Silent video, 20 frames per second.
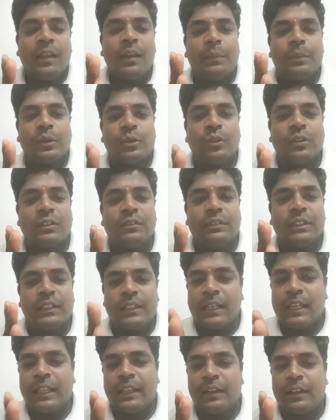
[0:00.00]
இப்போ உங்களுக்கு
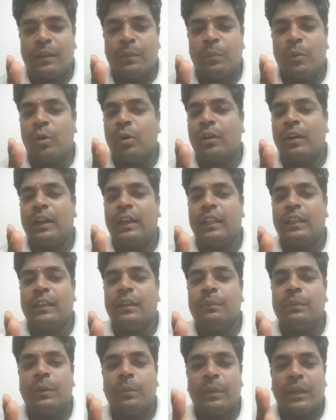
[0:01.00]
வீட்டில் இருக்க போர்
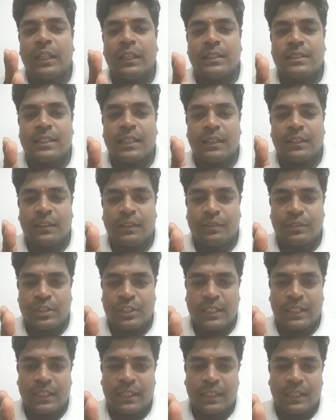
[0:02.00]
அடிக்கும் அப்போ அது சார்ந்த
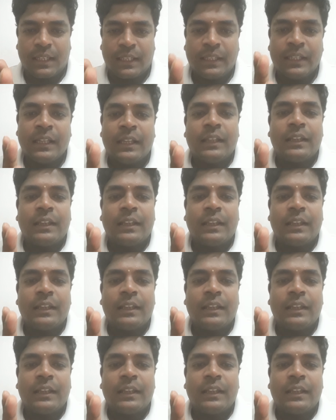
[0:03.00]
விஷயங்களை